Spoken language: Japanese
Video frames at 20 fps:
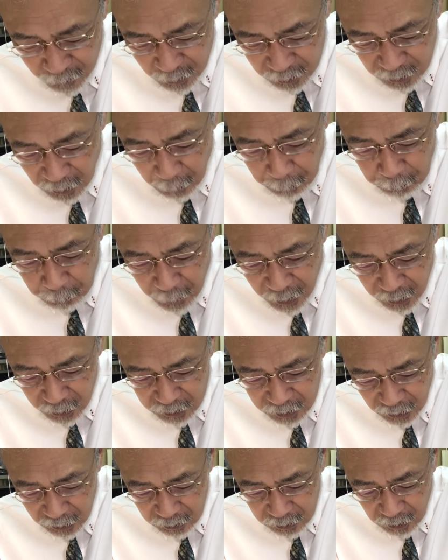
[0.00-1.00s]

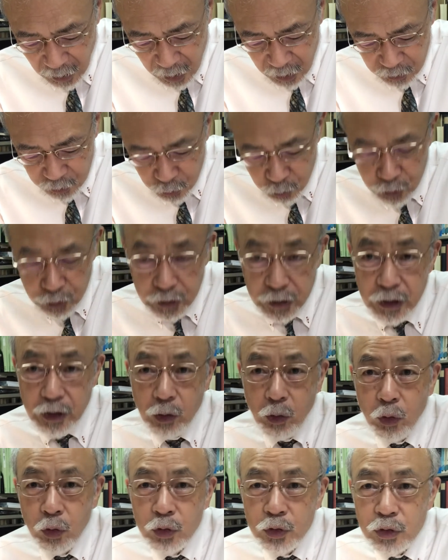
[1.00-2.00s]

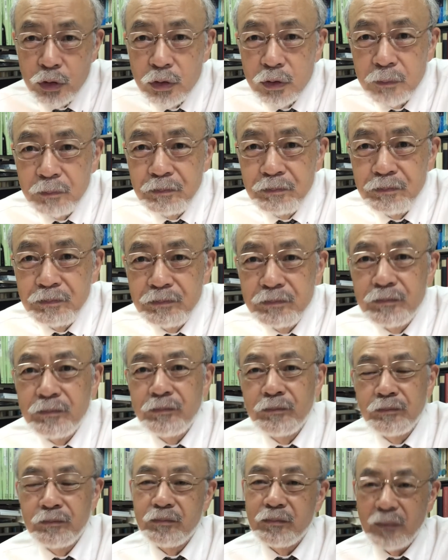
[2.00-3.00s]
サッベーサッタースッキーホントゥ。
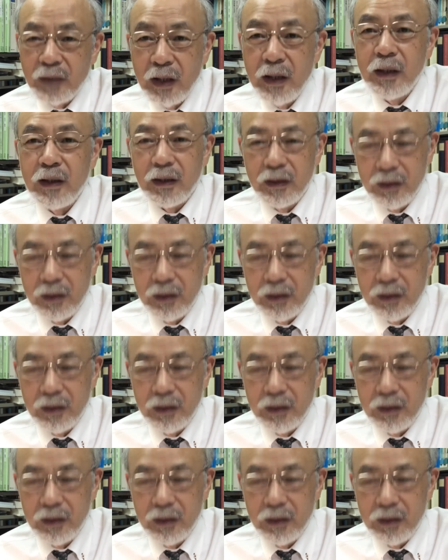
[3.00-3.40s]
ね、